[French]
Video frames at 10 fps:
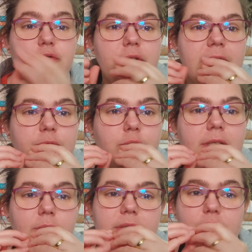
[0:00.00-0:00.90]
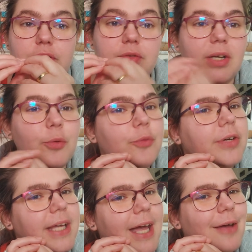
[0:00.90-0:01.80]
je venais vous dire aussi que je venais
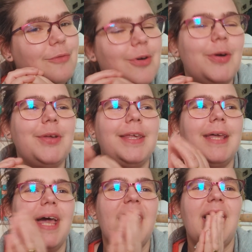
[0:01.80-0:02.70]
ouvrir un vlog,